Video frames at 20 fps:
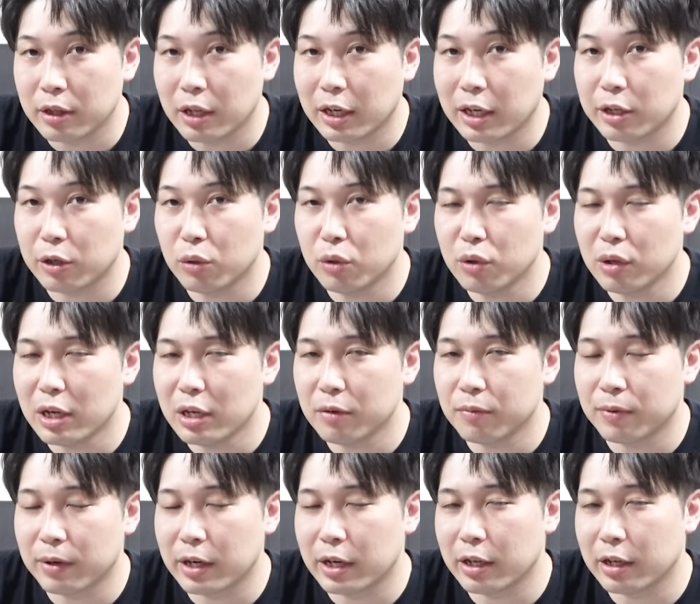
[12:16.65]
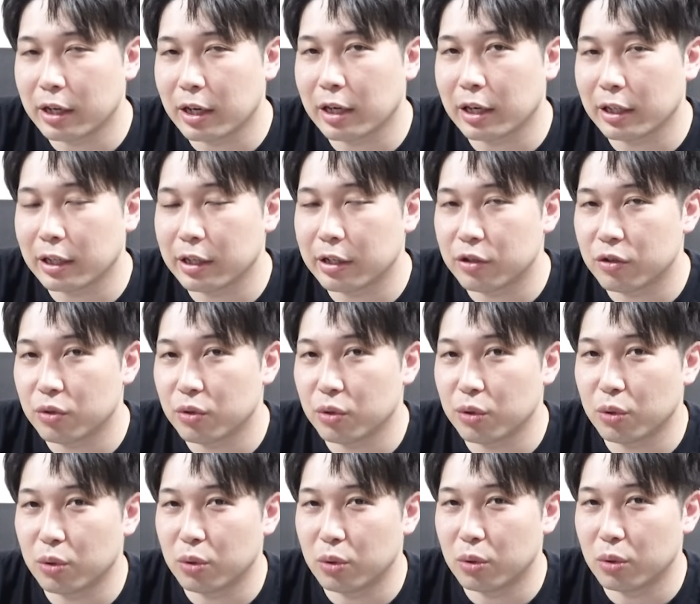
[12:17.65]
なんか夜アルファがかなり重
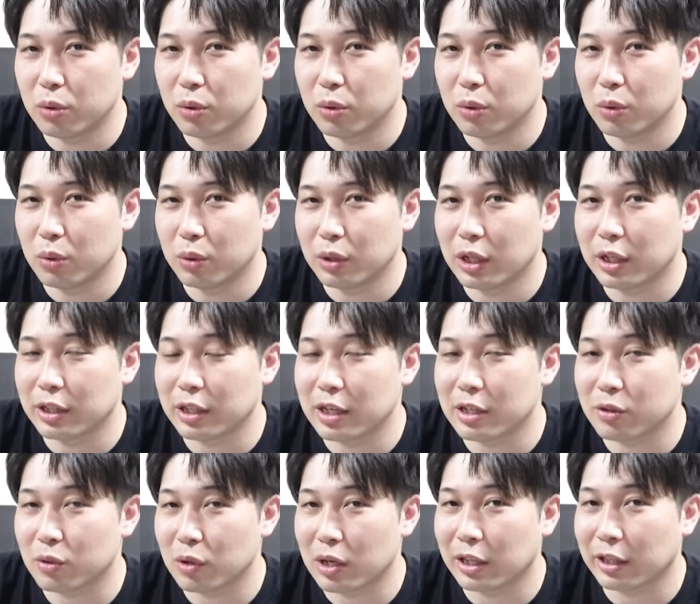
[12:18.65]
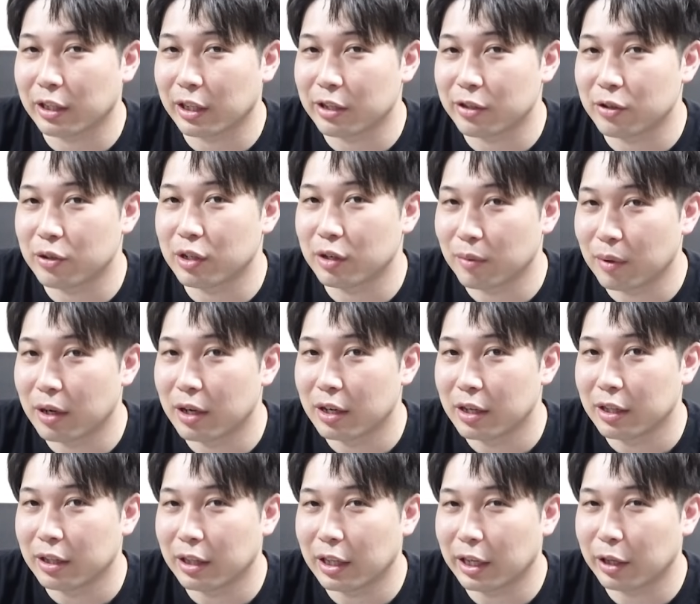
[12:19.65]
要なんで、あそこ簡単にするには。
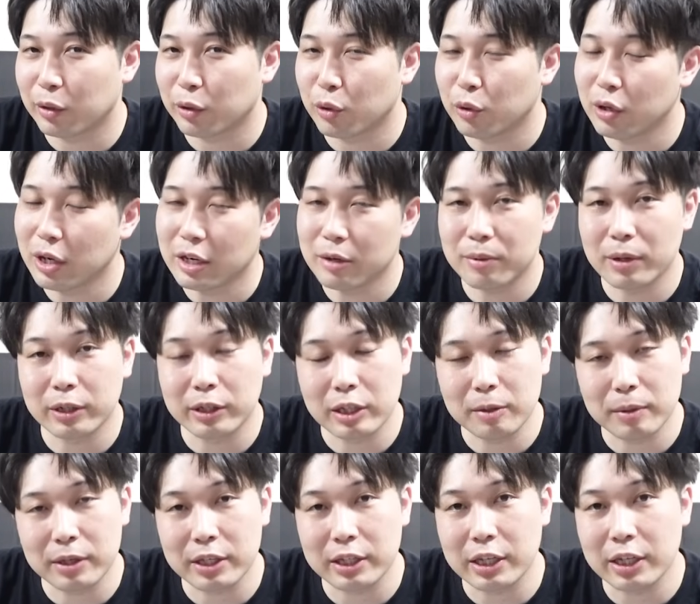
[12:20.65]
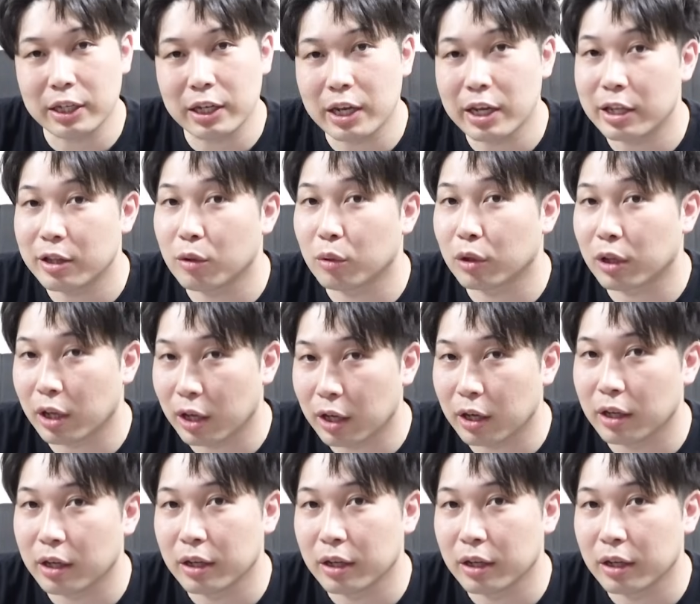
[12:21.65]
だけど夜アルファって今弾けないので、